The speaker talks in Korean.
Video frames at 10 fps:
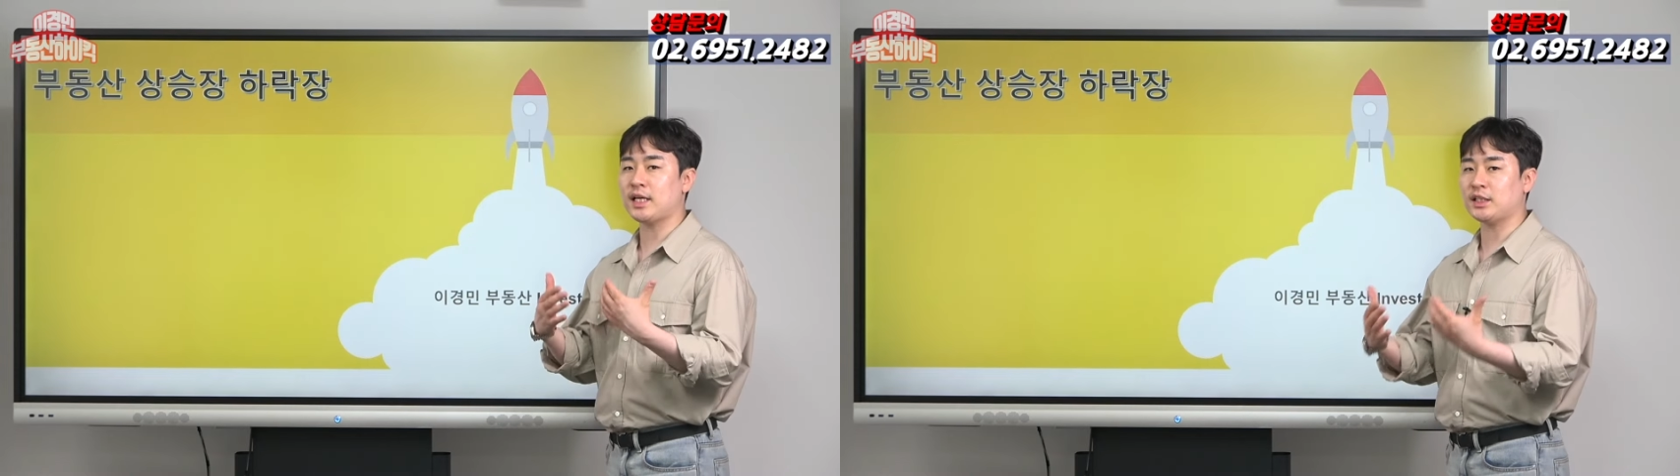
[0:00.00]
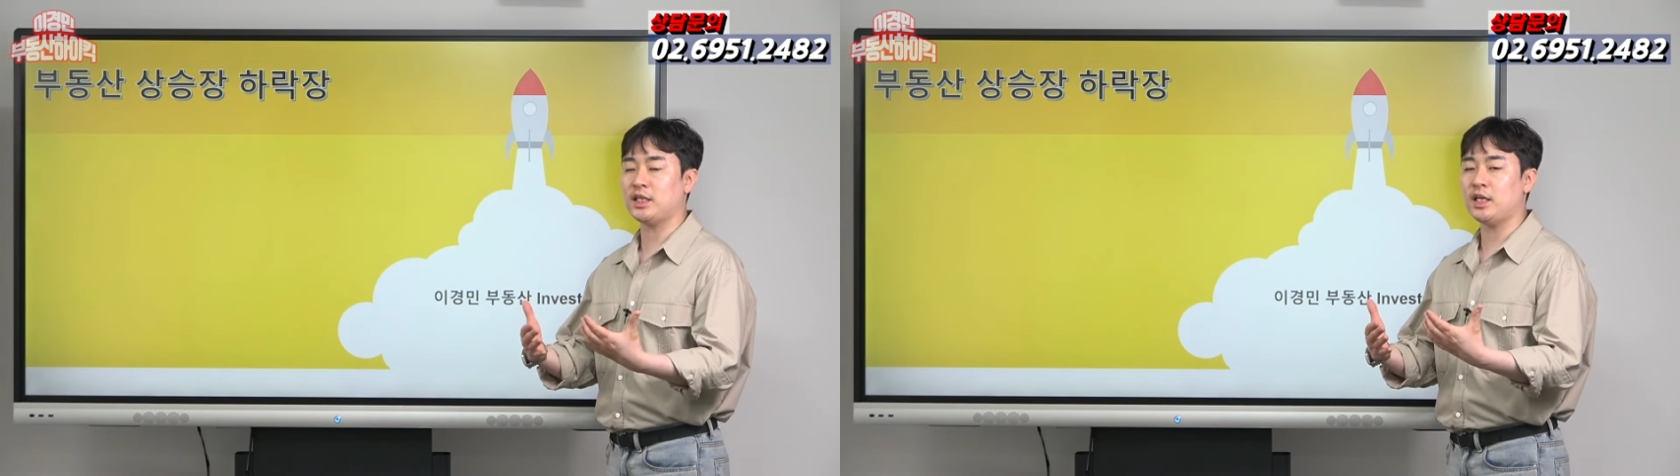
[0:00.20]

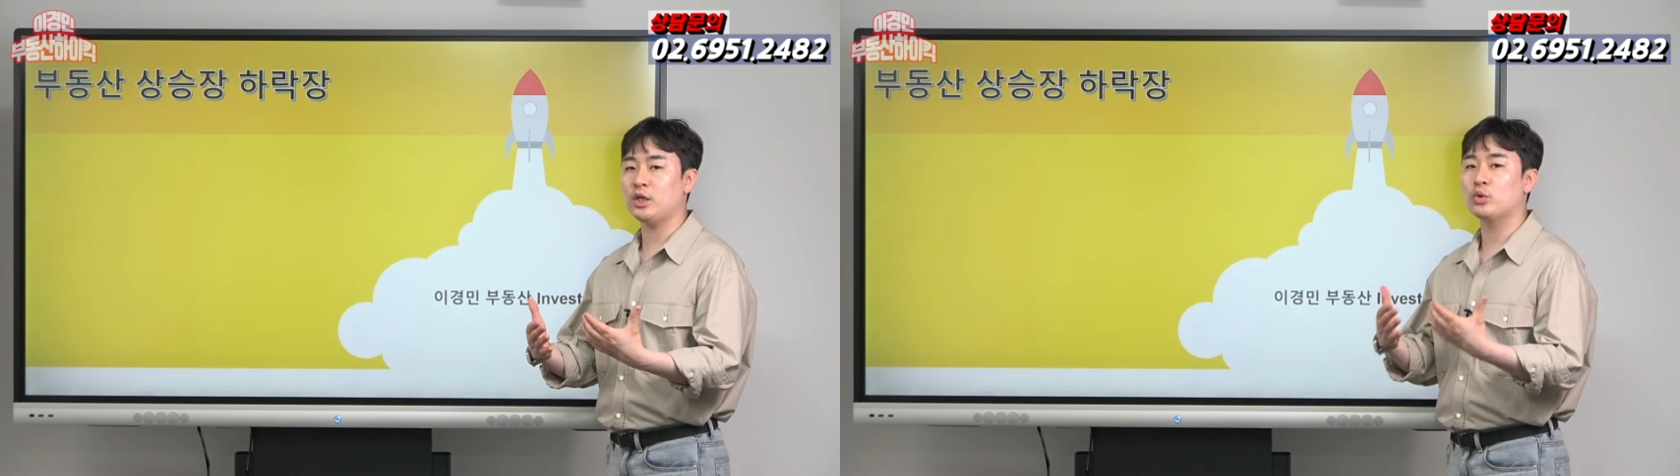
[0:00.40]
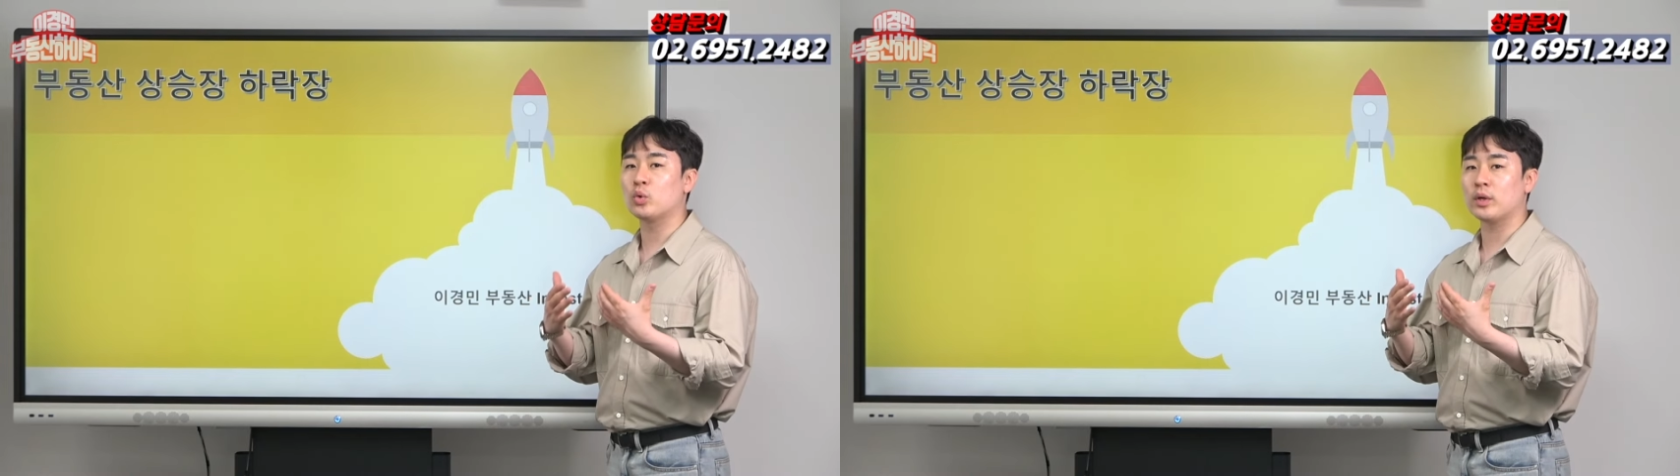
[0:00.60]

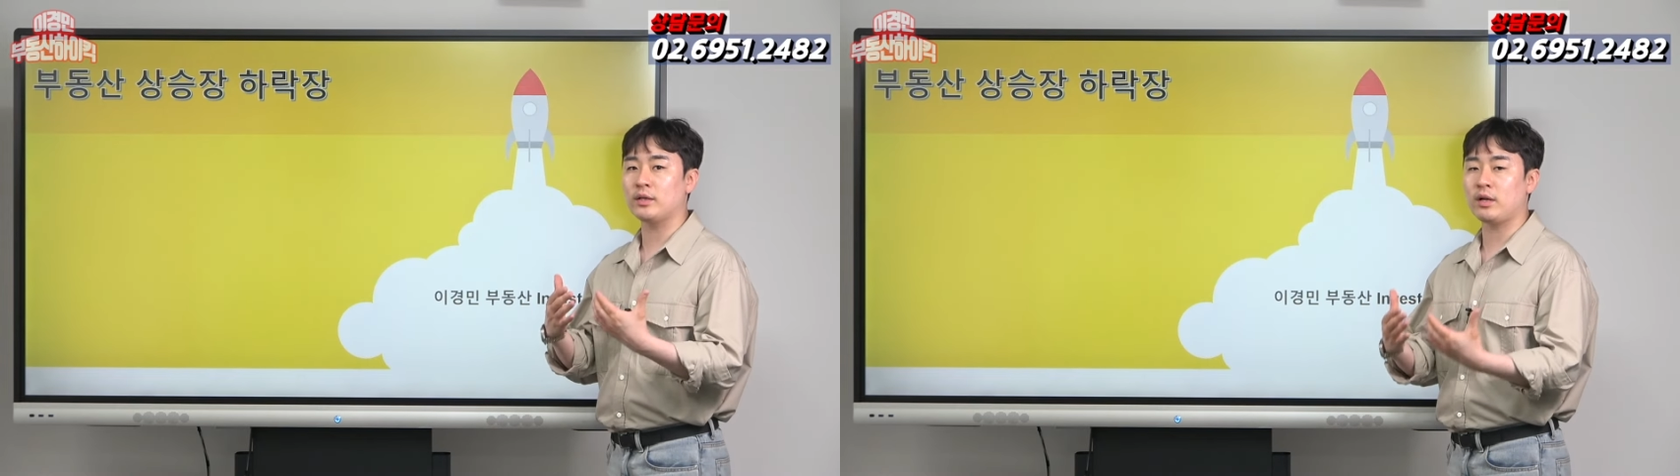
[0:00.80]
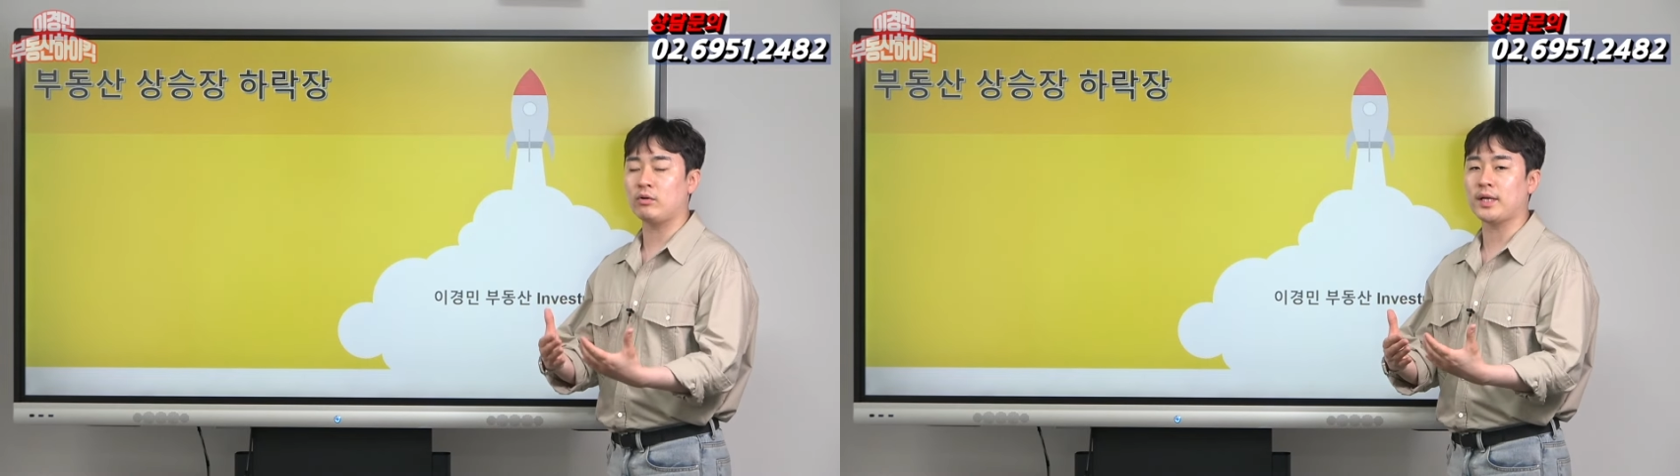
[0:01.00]
다시
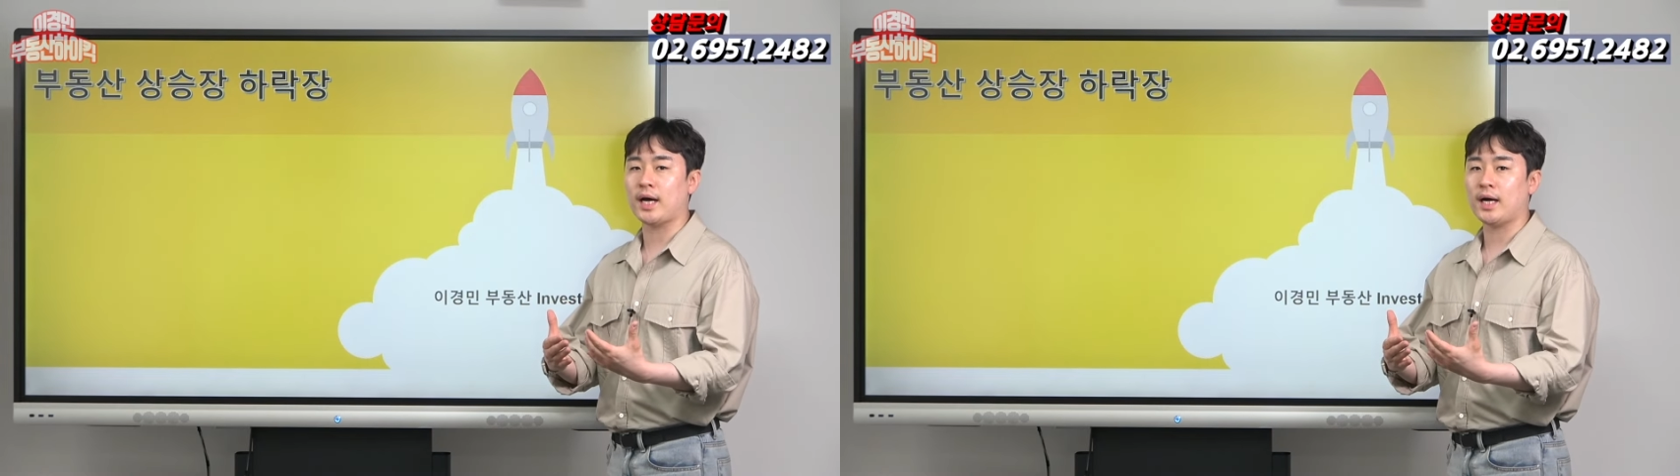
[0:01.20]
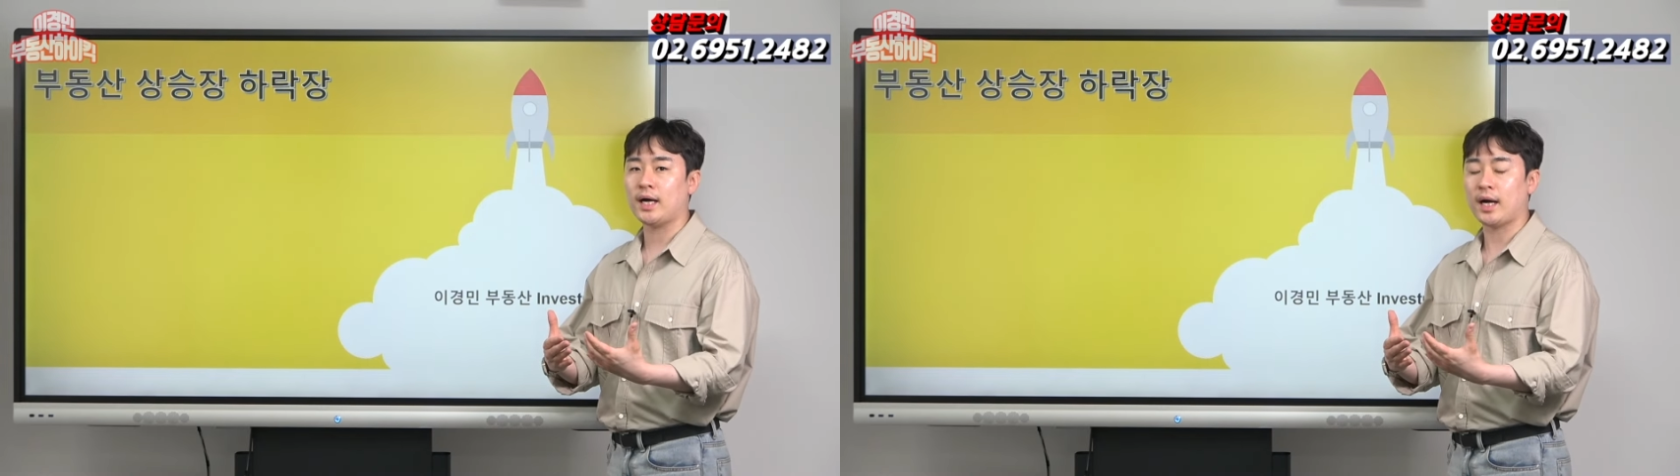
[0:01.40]
도래될 거다